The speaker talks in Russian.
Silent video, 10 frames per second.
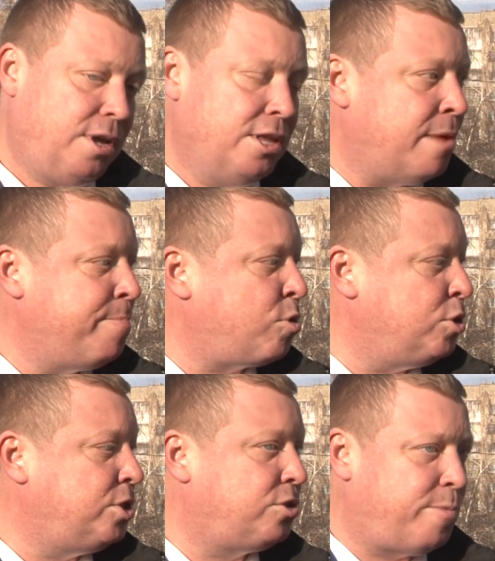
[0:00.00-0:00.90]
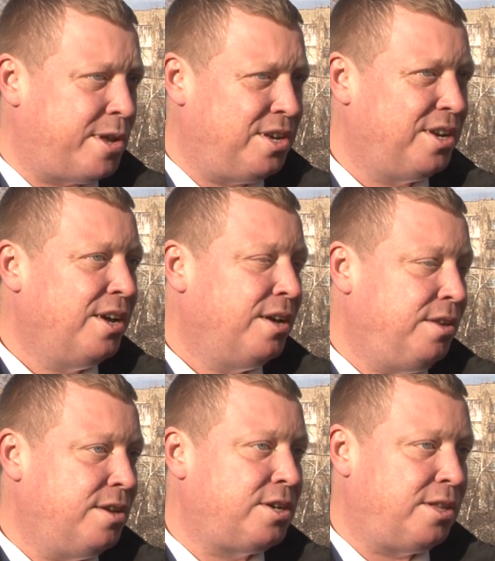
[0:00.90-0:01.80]
И нам проще, чтобы они
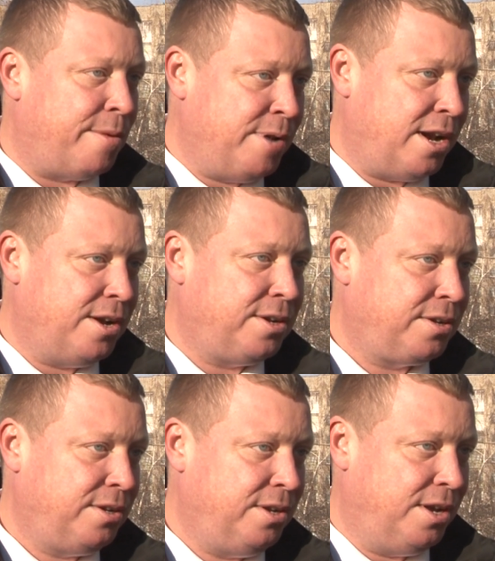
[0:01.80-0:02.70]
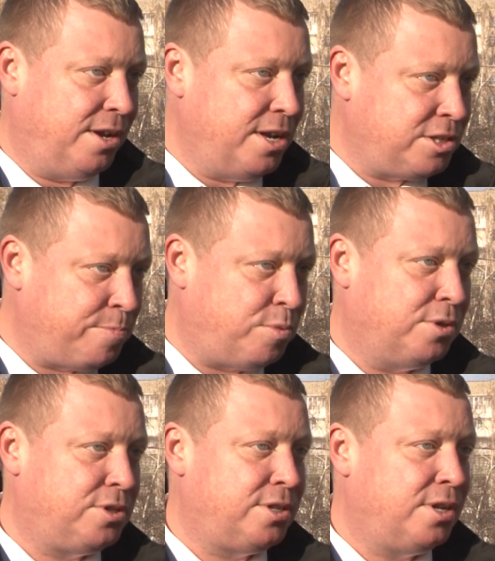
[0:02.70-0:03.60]
не захламляли ни
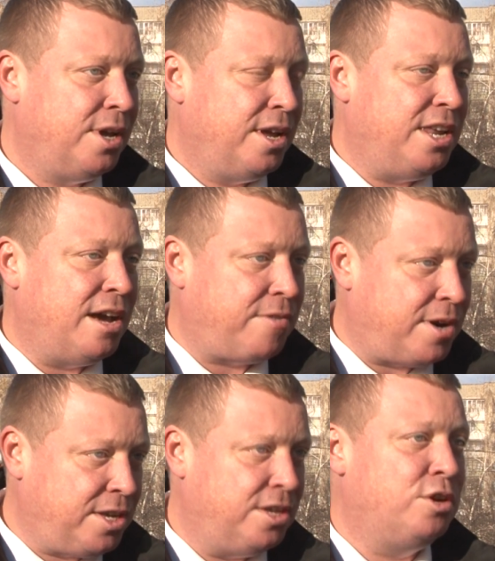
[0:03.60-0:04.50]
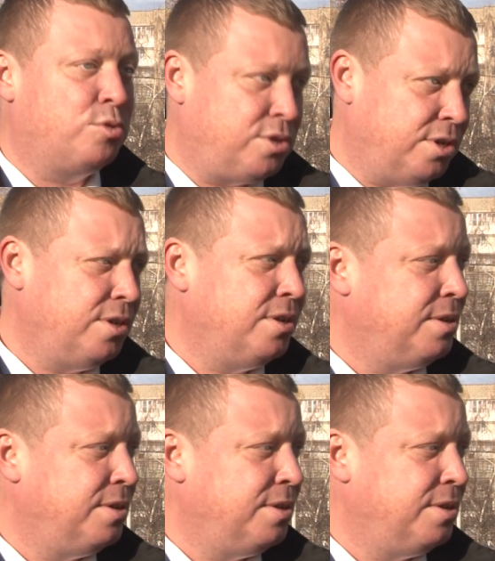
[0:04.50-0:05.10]
лесополосы, ни овраги, ни кусты.